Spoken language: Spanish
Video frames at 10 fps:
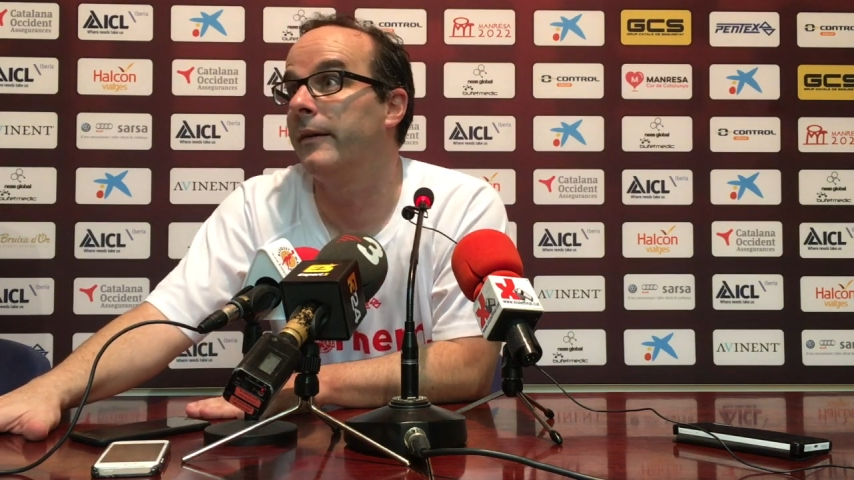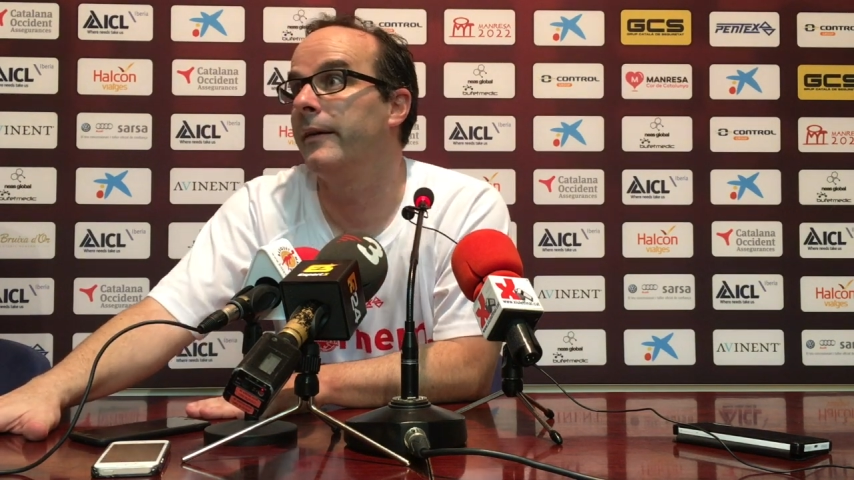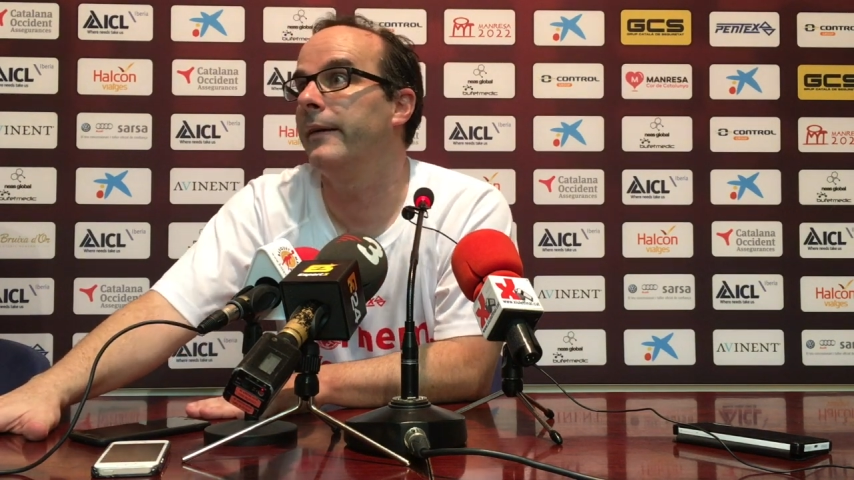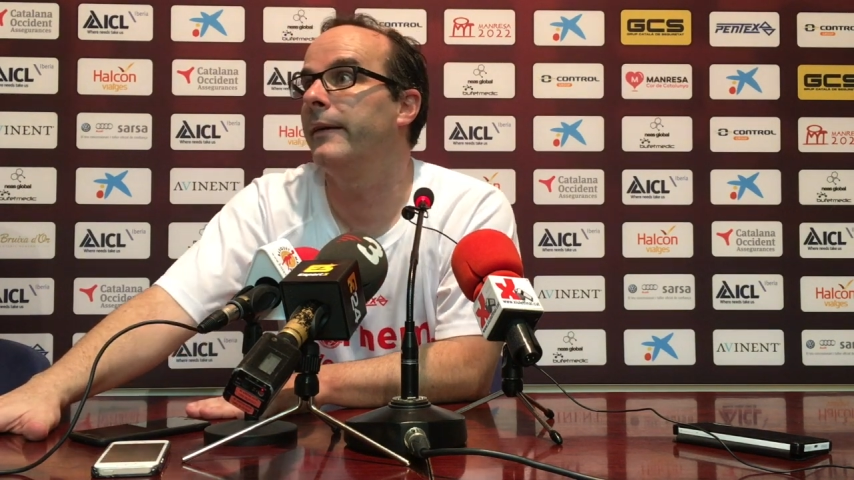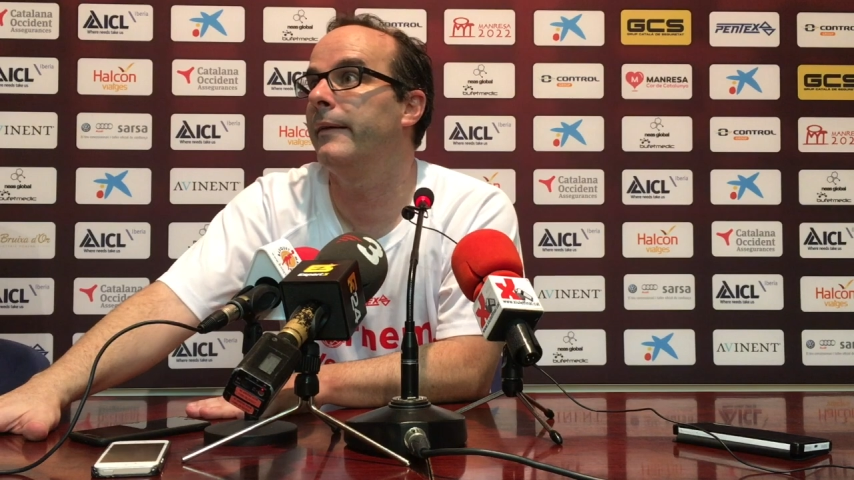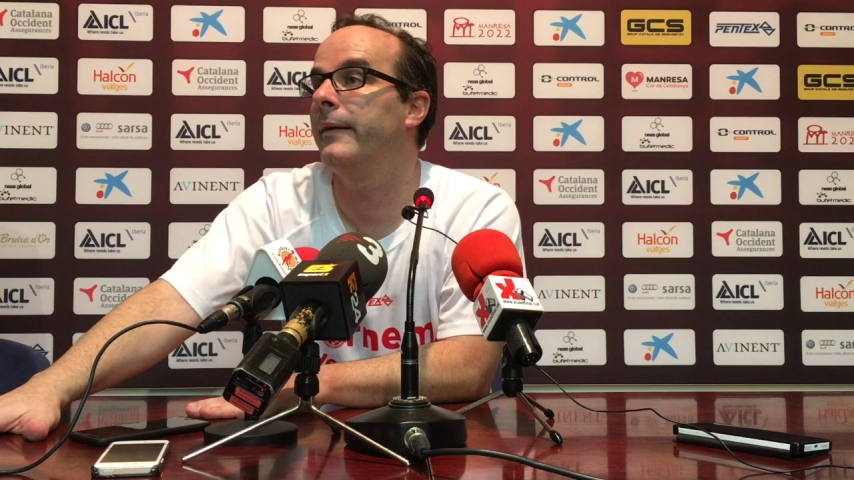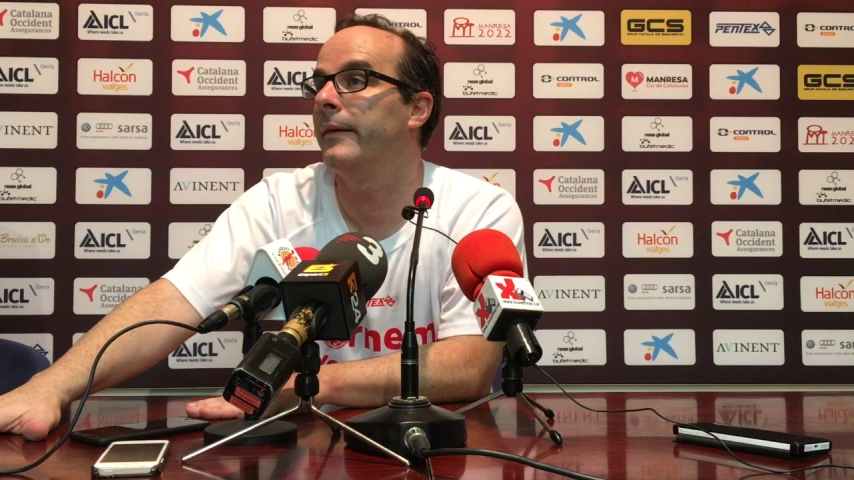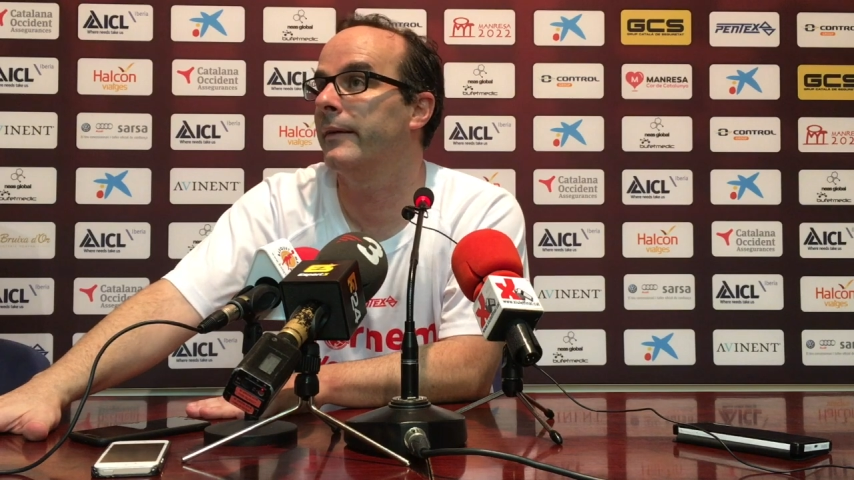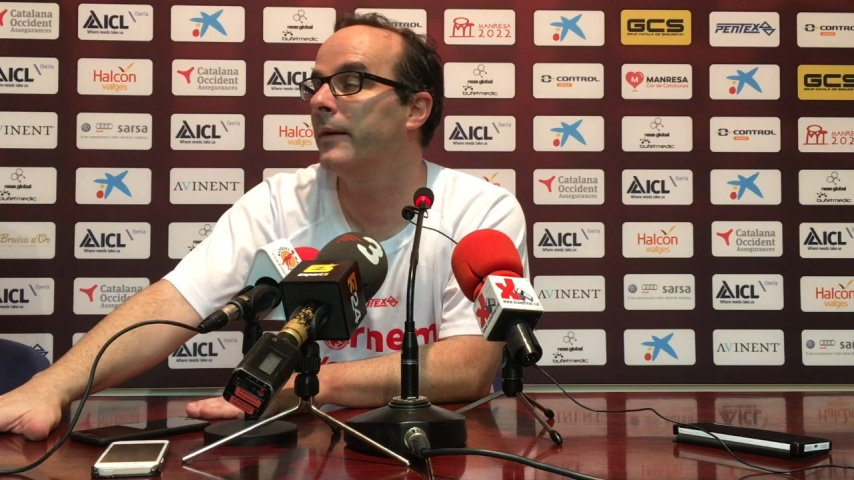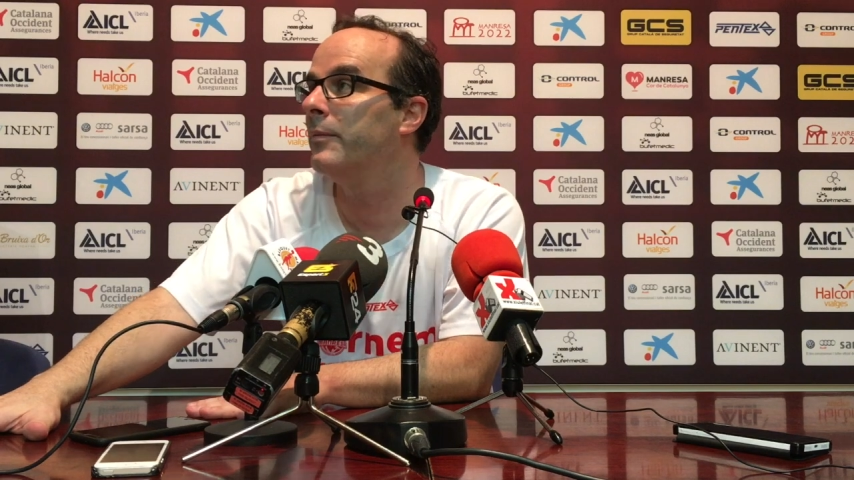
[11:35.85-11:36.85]

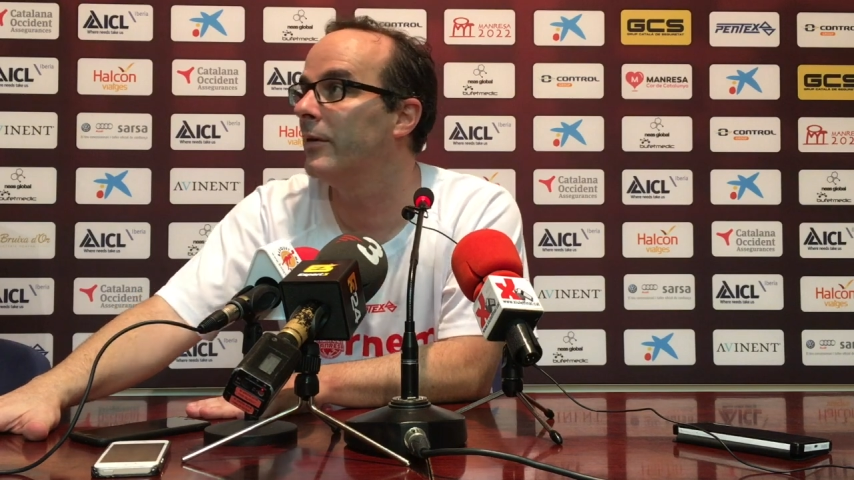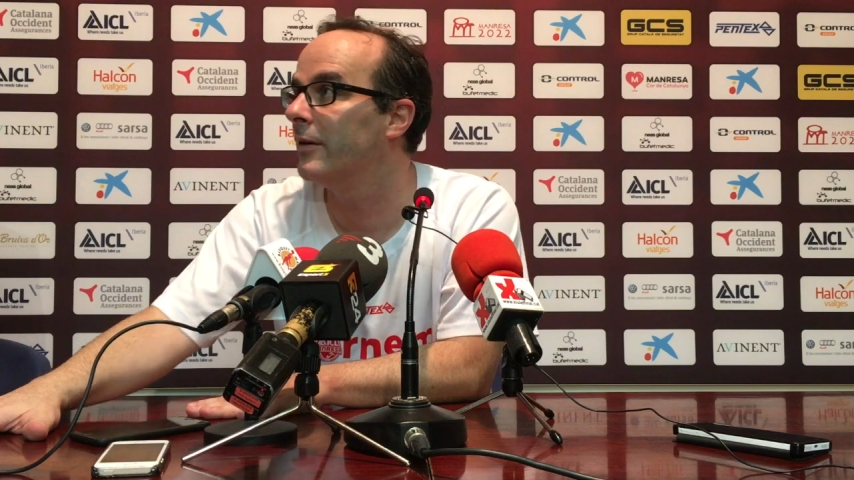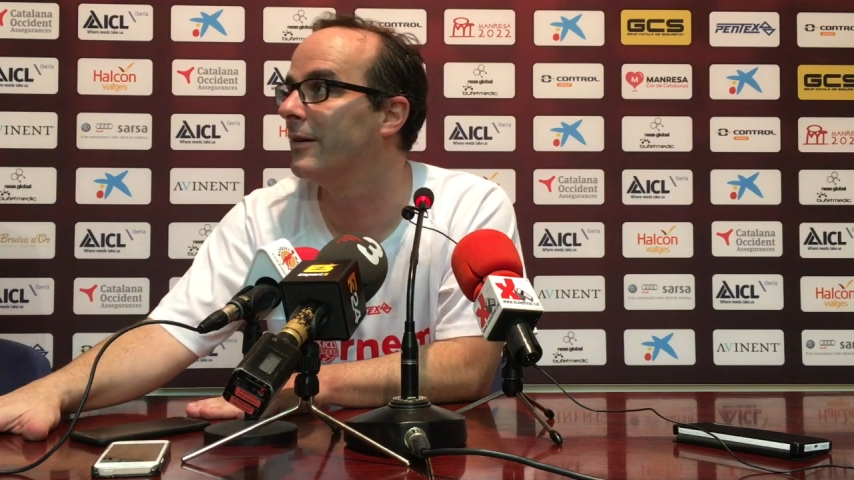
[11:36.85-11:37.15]
eh, ritmo,